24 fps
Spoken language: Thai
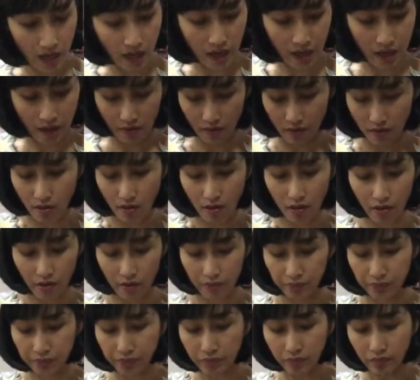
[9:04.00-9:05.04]
นะคะแล้วก็
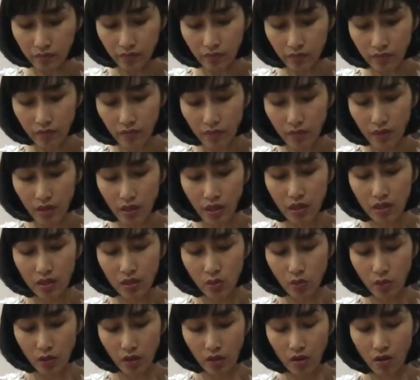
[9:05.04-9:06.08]
ใน
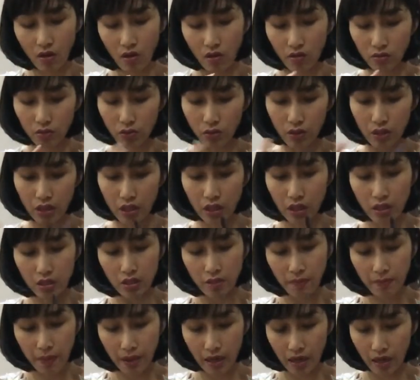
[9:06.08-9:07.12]
ส่วนของตัวนี้ก็
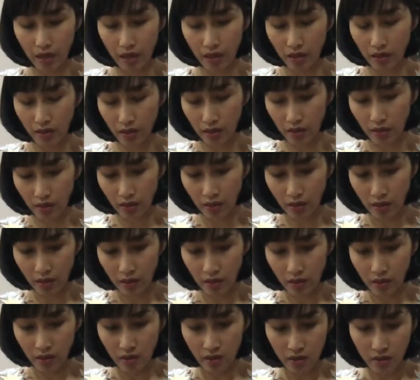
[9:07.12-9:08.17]
จะเป็น
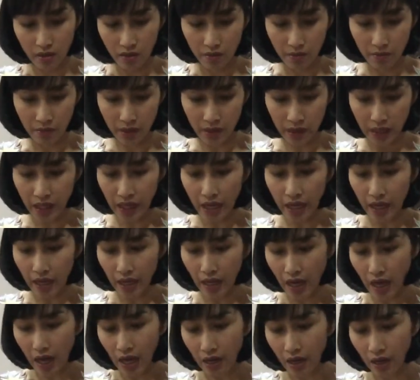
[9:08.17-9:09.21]
เหมือนแค่
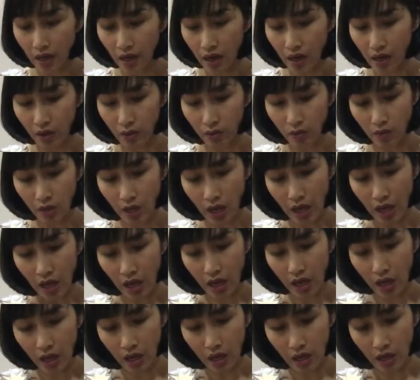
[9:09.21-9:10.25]
การ์ดนะคะดูแล
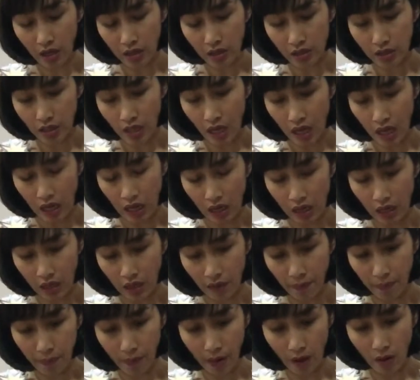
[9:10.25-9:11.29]
รักษา
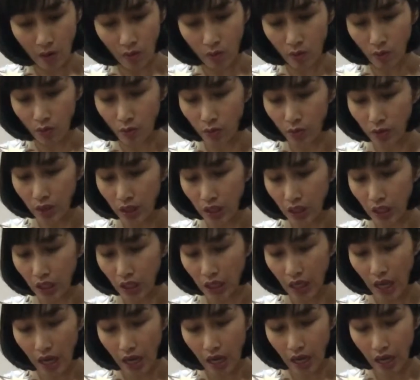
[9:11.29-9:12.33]
กระเป๋าวิธี
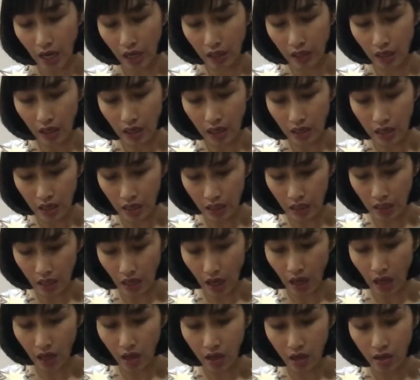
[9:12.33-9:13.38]
การอะไรอย่าง
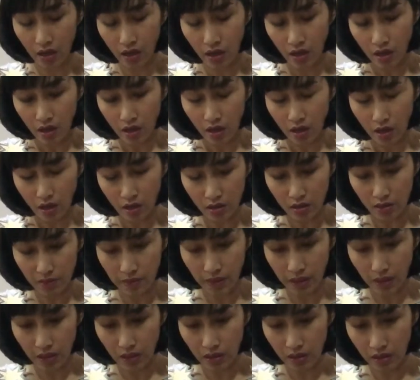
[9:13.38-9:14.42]
เงี้ยก็จะ
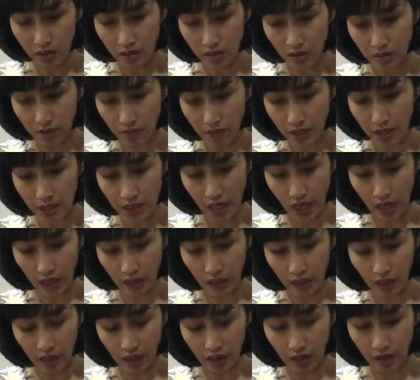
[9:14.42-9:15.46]
มีภาษาอัง
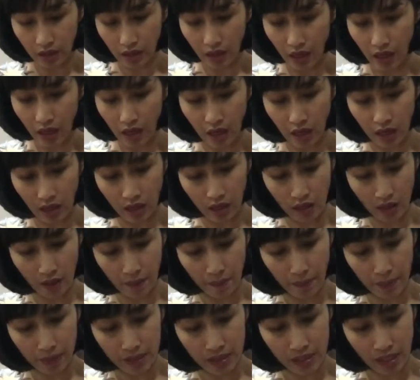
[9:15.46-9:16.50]
กฤษนะคะกับ
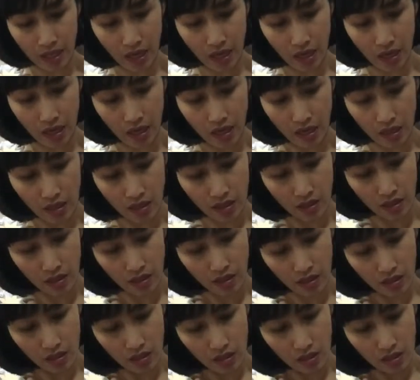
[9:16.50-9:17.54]
ภาษา
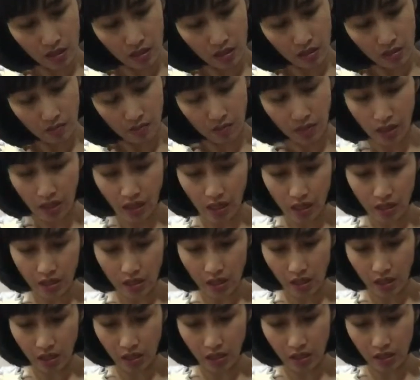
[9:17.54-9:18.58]
ไม่แน่
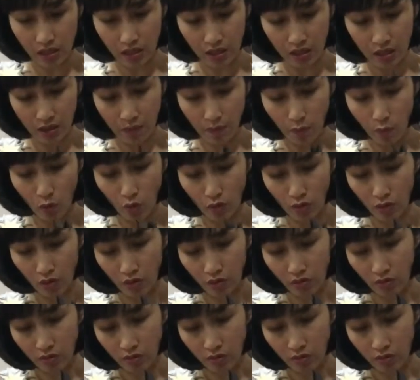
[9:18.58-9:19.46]
ใจน่าจะญี่ปุ่น